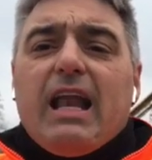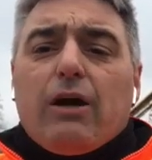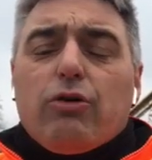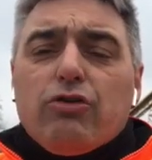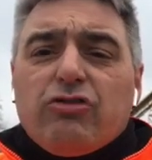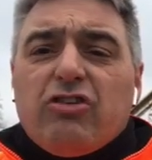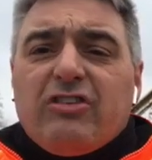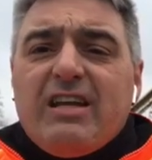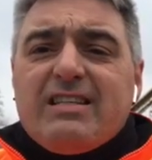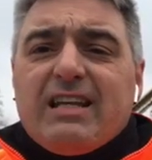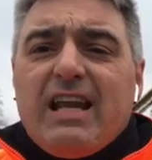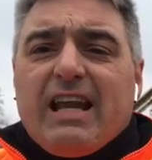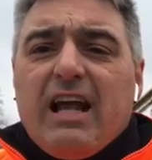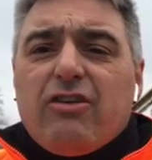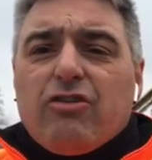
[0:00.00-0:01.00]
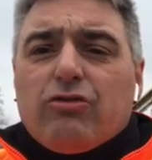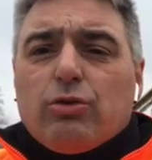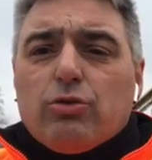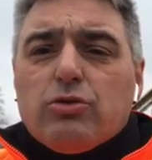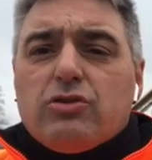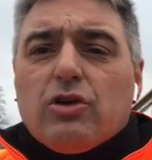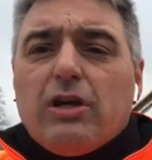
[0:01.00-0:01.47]
la consistenza del
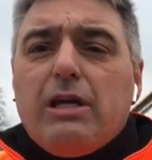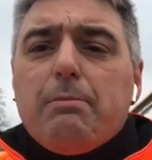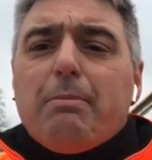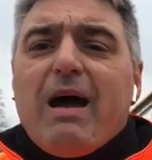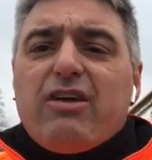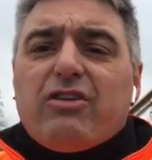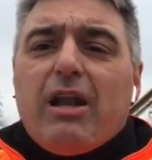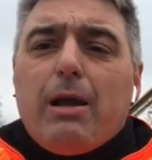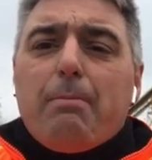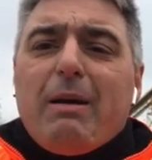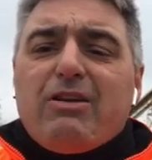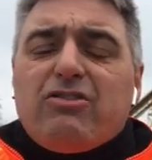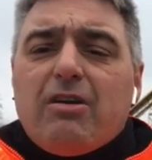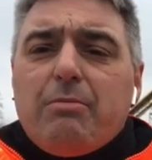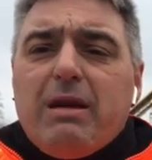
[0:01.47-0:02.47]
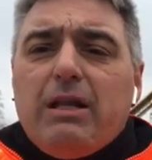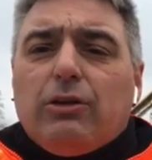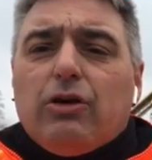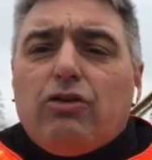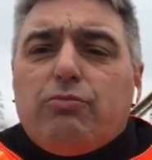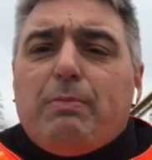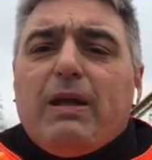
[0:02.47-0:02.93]
calcestruzzo in base
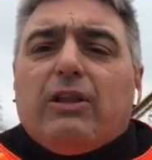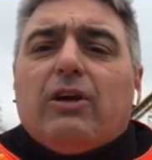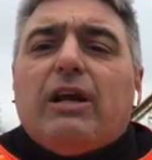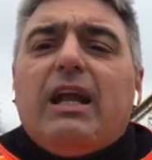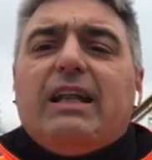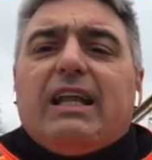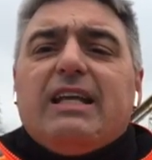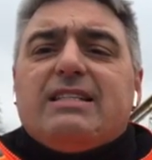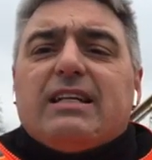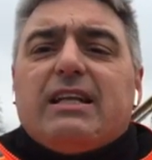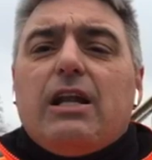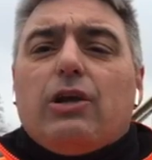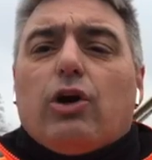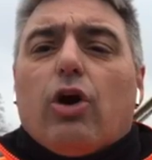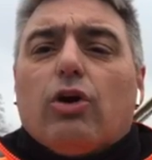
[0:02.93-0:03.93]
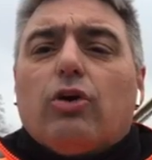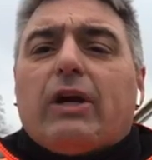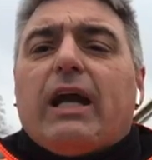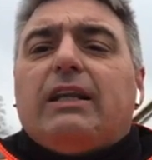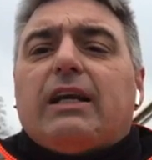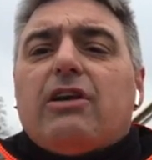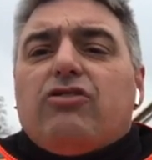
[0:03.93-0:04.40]
all'abbassamento rispetto all'altezza del cono
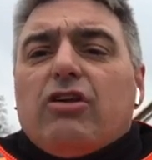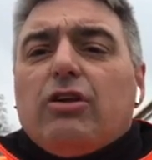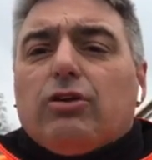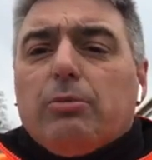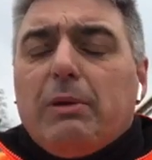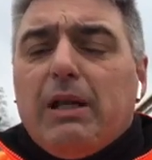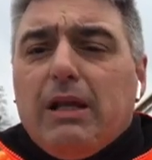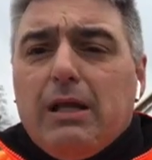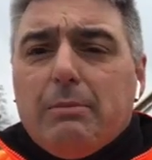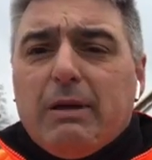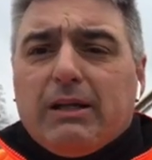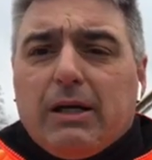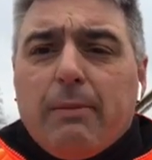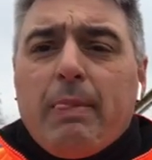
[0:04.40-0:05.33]
che è 300 mm.